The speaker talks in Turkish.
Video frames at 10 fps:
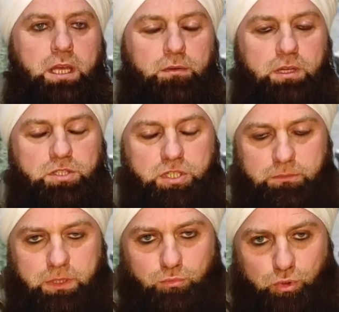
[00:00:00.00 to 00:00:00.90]
Evet
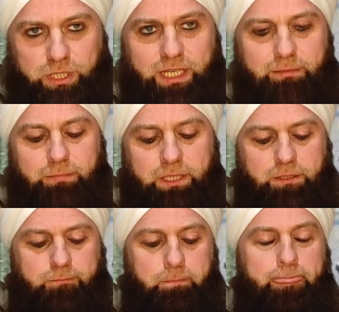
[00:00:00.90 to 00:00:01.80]
şimdi
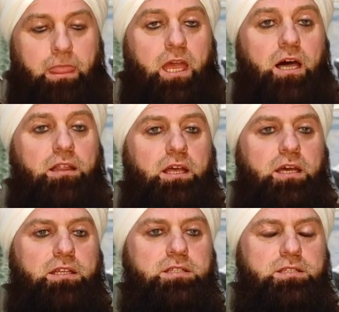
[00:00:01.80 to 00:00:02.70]
muhteremler
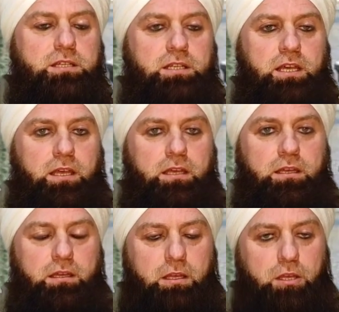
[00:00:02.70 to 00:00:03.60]
Allah'ın izniyle
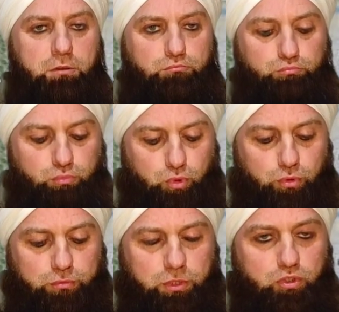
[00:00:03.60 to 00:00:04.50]

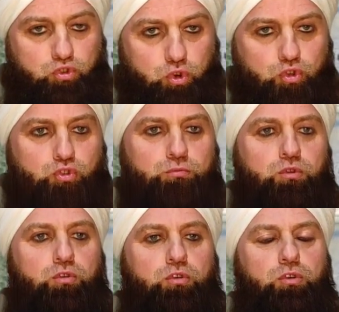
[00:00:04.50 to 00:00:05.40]
bunun
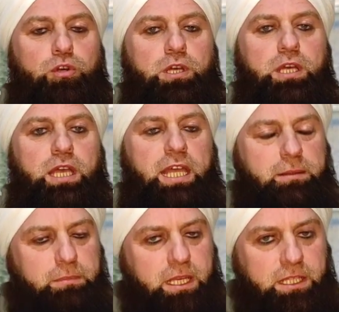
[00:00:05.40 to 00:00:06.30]
çözümünü
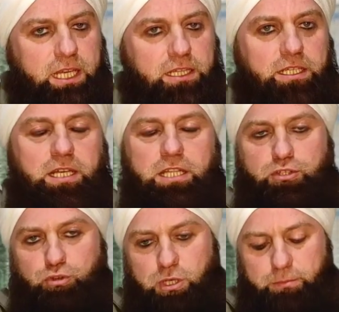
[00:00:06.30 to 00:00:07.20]
elimden geldiği kadar
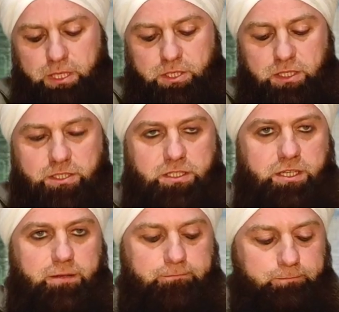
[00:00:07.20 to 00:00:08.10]
söylemeye
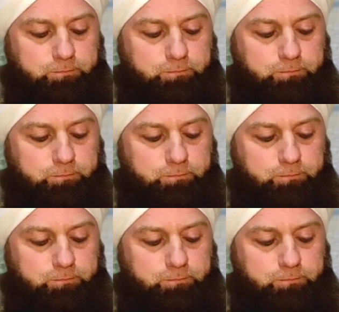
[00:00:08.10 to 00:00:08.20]
çalışacağım.